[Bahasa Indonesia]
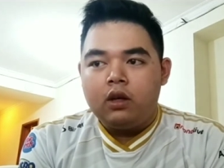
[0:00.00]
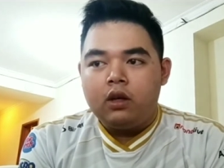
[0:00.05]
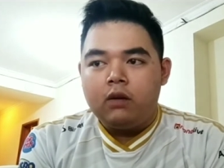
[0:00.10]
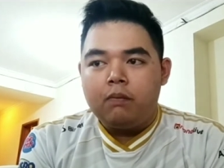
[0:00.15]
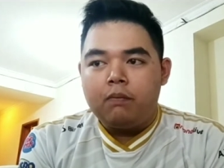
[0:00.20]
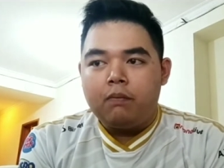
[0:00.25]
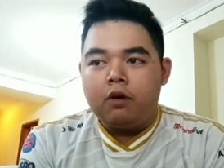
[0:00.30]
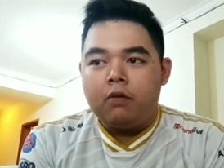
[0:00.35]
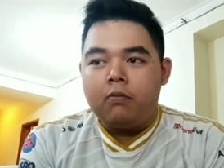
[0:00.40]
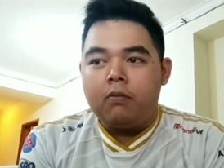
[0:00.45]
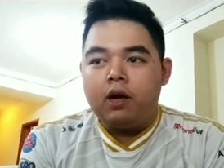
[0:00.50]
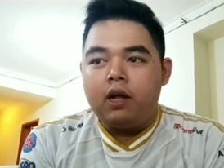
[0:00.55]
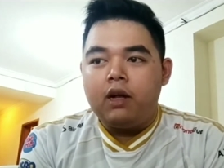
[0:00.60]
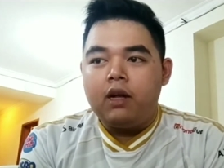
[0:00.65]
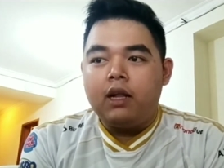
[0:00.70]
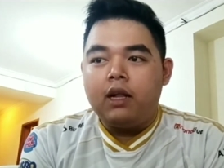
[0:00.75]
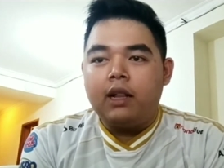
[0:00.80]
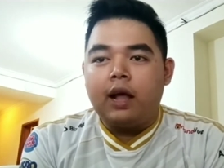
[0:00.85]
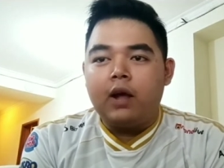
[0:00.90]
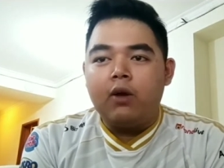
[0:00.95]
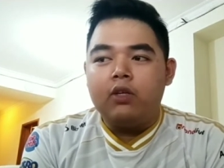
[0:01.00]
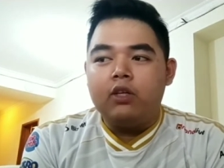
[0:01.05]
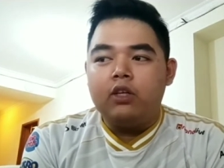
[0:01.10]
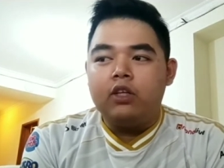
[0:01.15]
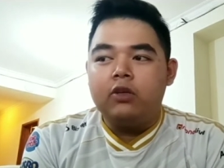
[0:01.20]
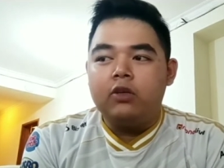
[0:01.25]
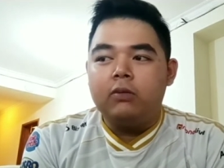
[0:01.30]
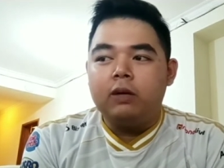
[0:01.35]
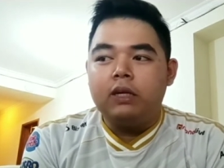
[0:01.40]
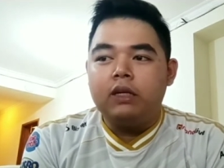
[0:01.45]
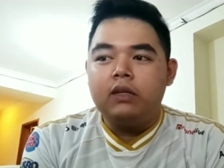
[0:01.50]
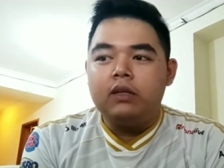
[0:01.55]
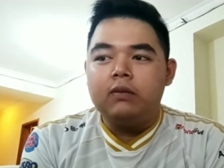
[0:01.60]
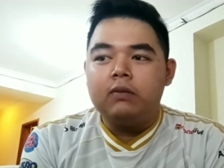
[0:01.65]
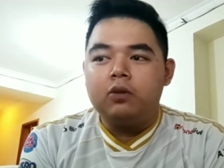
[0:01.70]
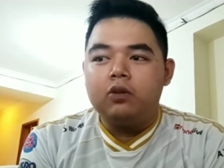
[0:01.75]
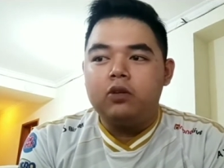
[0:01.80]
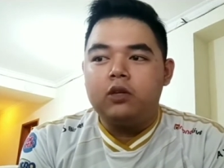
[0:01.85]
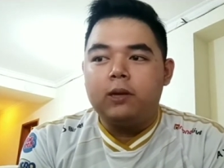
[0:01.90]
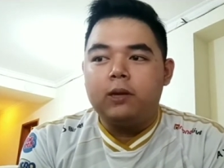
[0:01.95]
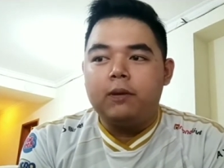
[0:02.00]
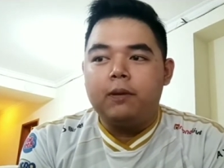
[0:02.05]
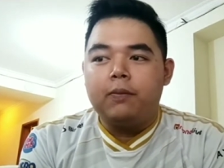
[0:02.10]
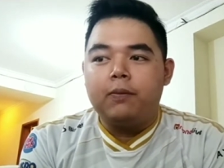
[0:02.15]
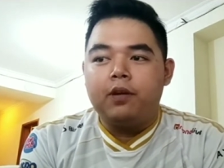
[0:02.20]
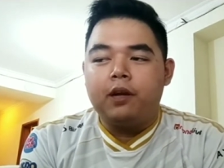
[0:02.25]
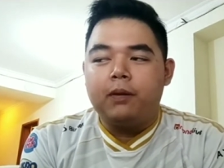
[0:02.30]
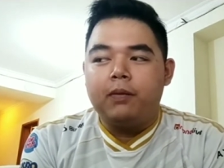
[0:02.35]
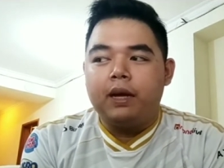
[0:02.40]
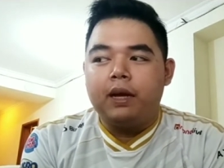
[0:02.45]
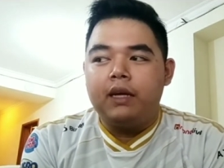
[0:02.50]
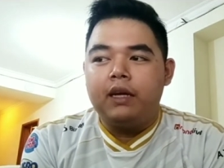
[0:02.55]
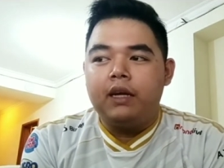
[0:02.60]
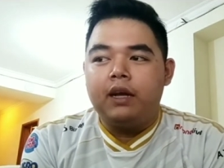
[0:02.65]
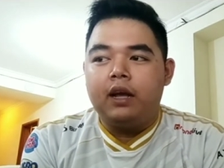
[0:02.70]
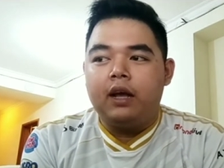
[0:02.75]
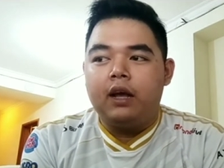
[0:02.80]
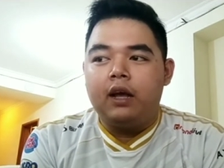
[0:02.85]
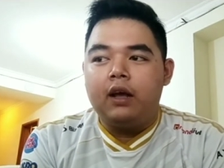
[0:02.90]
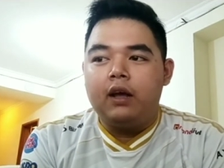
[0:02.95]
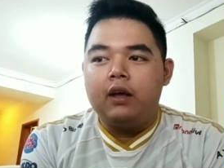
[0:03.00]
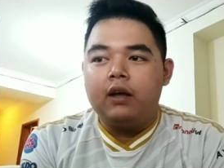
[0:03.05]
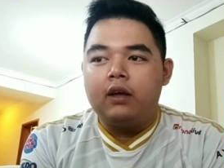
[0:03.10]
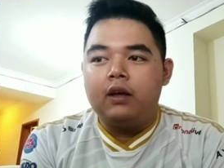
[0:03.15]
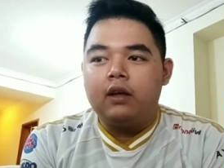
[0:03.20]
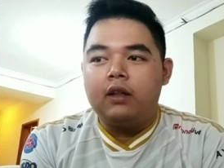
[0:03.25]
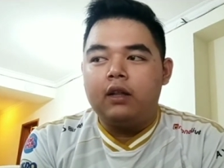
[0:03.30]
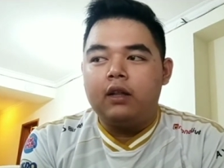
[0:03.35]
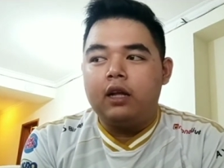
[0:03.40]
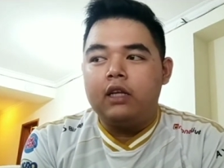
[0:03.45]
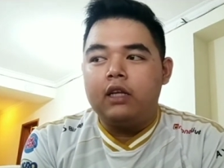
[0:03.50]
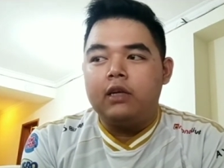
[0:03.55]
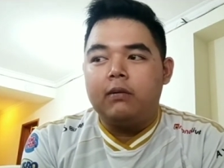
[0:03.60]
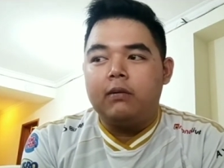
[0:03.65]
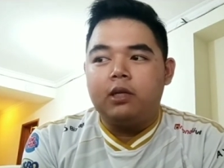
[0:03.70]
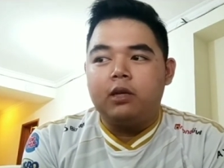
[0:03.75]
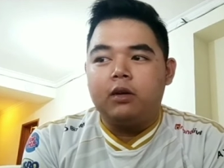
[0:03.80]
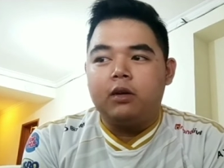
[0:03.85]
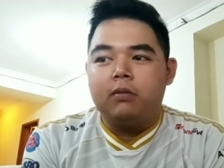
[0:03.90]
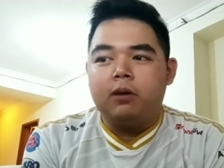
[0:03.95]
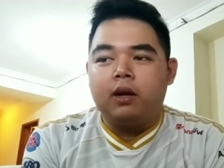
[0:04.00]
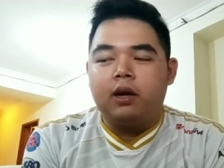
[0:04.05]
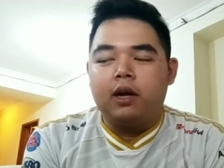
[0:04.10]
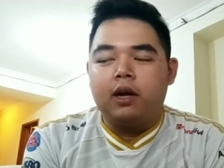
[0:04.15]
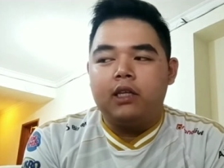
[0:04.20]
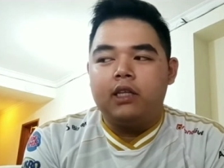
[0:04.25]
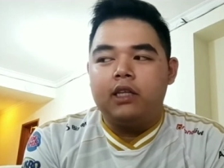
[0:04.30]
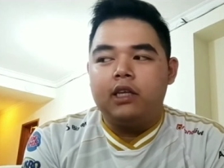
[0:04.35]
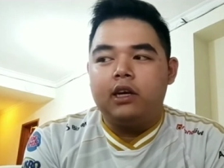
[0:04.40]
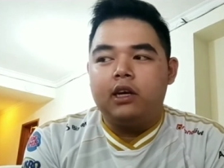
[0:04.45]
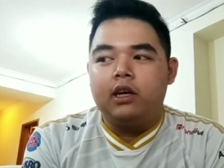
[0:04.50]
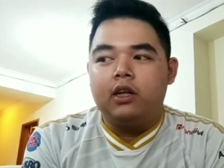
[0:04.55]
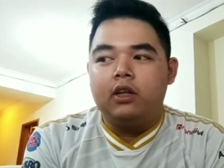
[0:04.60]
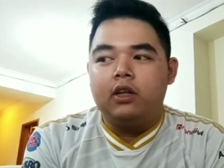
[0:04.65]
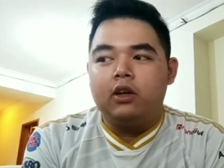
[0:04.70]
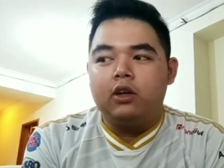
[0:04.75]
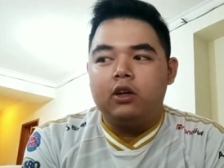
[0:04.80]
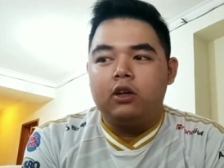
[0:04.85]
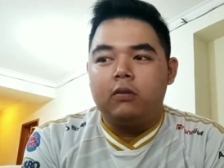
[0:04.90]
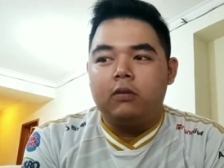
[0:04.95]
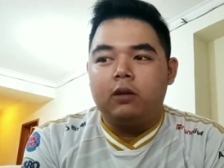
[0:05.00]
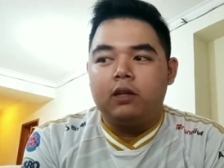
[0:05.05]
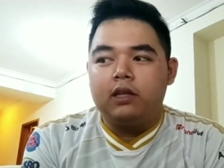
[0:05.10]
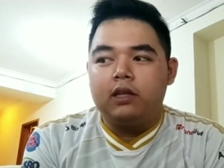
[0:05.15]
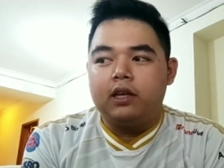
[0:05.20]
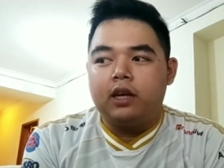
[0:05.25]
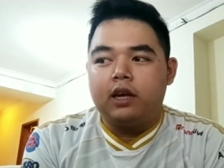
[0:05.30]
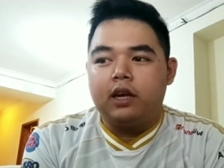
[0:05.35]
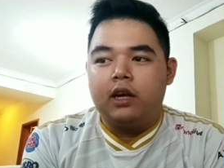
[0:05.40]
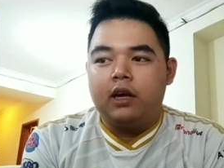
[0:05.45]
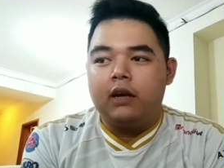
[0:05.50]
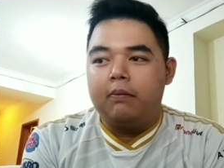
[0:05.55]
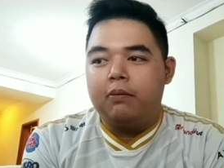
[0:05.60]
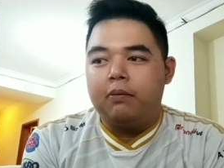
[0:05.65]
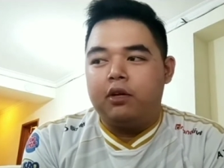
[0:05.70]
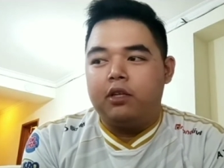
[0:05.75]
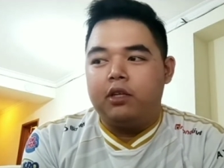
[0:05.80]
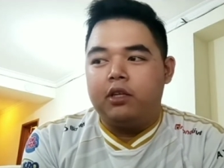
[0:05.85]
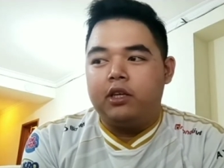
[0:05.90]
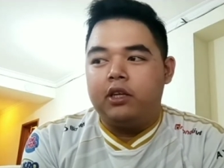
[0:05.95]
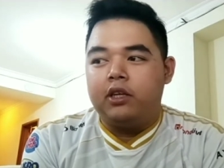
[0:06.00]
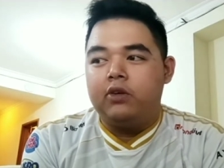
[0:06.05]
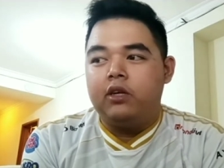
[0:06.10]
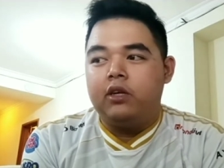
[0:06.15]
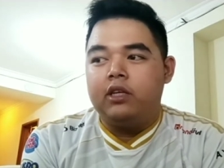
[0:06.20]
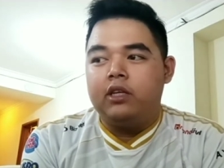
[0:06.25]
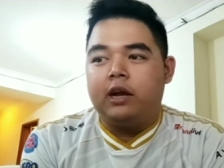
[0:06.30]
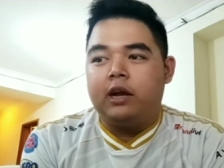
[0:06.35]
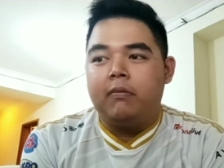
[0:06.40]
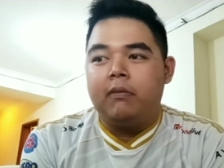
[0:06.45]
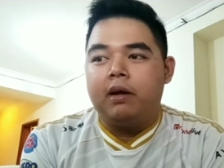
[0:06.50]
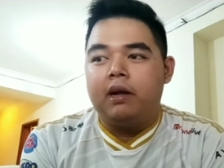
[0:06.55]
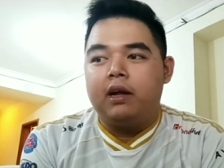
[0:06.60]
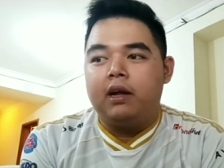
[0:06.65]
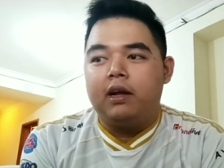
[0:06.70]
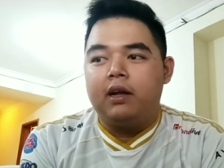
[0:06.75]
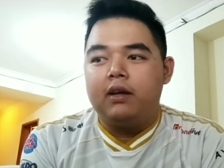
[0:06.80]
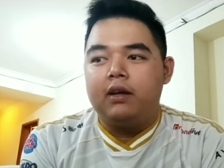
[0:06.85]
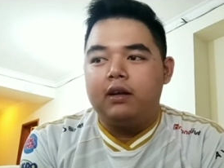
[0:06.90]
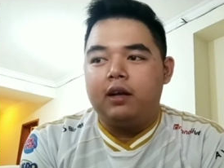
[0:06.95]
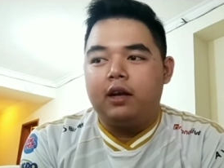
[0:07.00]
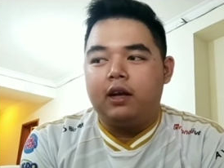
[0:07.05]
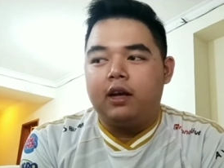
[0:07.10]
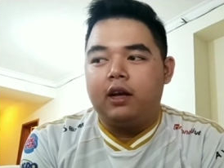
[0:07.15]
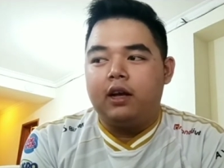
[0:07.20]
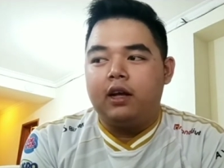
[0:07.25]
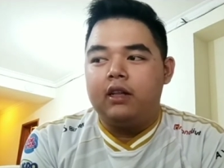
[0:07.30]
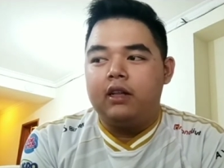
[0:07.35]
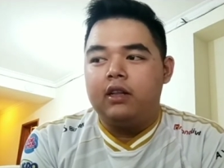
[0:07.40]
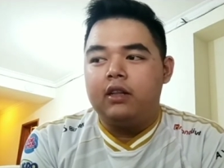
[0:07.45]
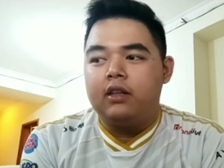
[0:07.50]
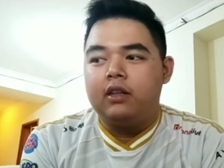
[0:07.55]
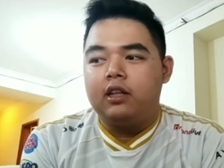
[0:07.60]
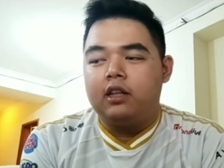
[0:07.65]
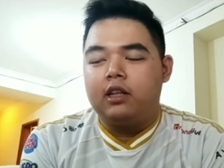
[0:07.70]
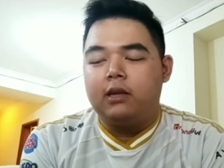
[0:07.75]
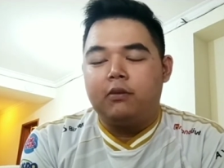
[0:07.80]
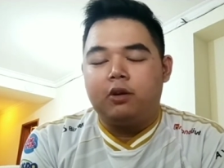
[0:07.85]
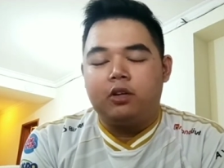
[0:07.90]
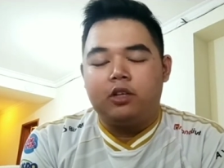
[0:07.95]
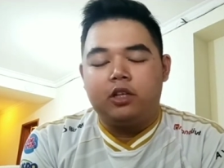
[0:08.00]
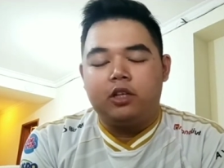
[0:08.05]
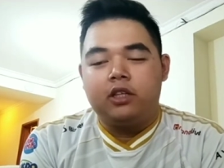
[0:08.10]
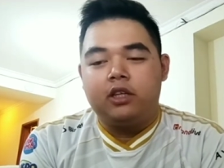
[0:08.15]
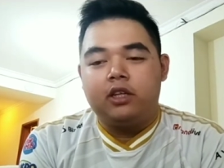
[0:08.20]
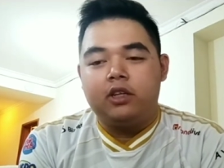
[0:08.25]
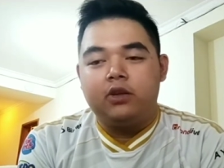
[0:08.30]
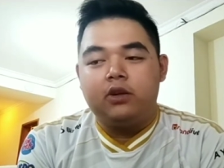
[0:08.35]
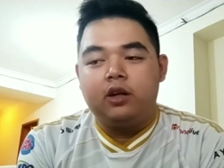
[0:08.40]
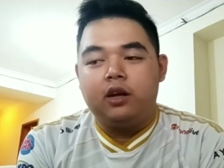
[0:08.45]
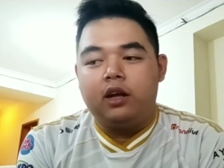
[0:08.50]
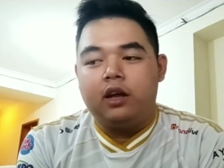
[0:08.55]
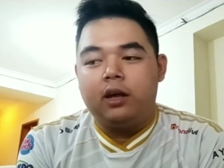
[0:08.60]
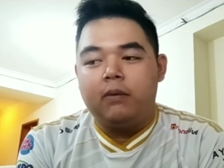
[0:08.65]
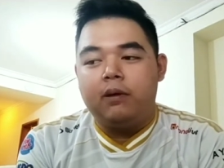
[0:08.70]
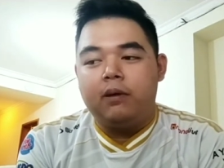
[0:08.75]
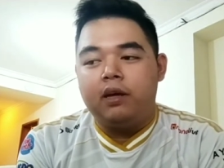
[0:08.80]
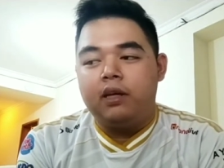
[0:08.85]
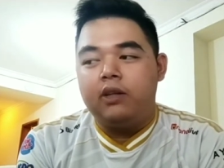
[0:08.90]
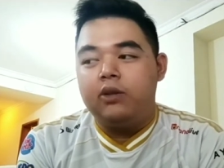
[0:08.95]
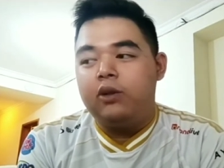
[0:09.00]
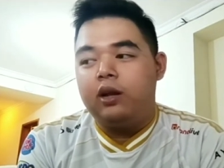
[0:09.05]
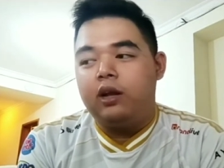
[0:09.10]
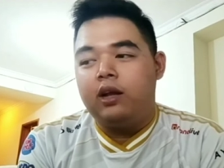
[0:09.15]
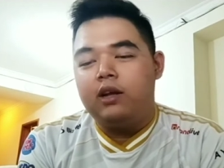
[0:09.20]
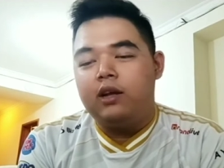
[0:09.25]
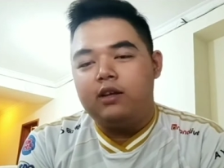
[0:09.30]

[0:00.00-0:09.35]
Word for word: Perombakan nggak tahu sih, cuman mau siapapun yang main ya kita kan sama-sama makan nasi otomatis kayak porsinya juga sama lah kayak tetap konsisten juga lah emang itulah